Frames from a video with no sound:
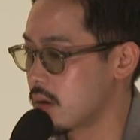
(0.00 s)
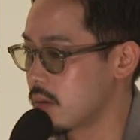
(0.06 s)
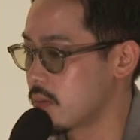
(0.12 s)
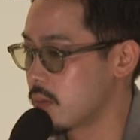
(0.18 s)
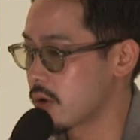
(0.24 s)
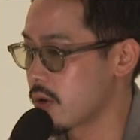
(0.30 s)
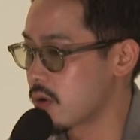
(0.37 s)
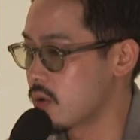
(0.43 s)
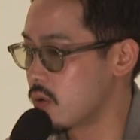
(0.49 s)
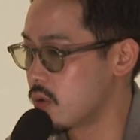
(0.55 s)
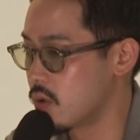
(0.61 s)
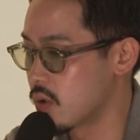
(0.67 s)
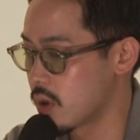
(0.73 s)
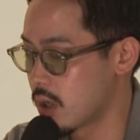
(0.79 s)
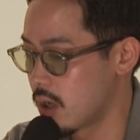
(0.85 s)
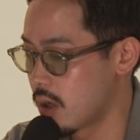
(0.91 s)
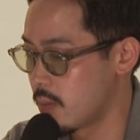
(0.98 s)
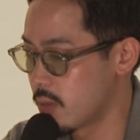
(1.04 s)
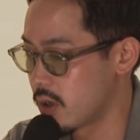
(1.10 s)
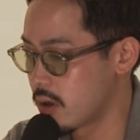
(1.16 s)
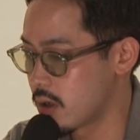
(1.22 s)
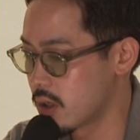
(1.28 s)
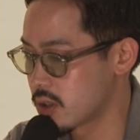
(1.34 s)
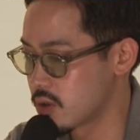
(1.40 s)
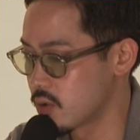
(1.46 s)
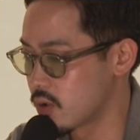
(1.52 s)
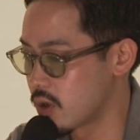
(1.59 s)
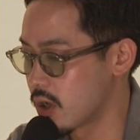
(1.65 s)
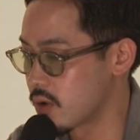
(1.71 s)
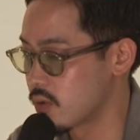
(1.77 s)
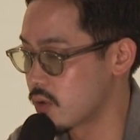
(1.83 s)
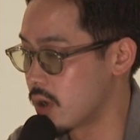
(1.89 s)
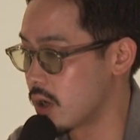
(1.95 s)
まあ、結構あまり歌詞を
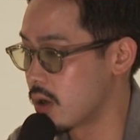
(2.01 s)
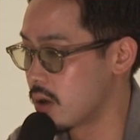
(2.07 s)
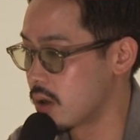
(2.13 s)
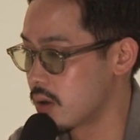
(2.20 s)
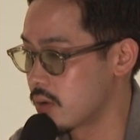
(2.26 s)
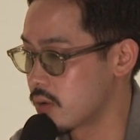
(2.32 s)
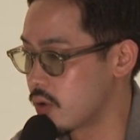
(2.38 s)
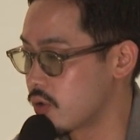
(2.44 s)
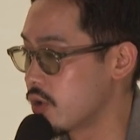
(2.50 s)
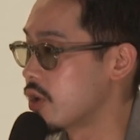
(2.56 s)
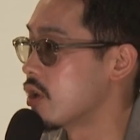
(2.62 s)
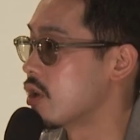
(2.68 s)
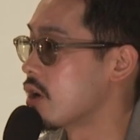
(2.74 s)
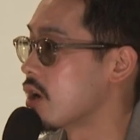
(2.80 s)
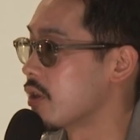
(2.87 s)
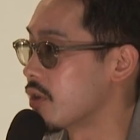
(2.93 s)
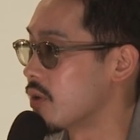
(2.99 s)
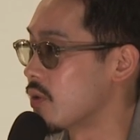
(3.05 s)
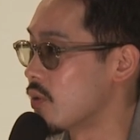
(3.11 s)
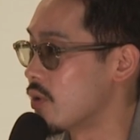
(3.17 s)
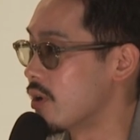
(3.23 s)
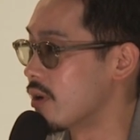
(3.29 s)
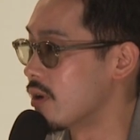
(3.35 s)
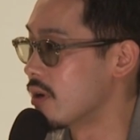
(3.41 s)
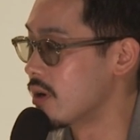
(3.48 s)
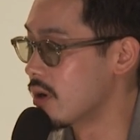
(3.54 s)
書くのが得意ではなかったので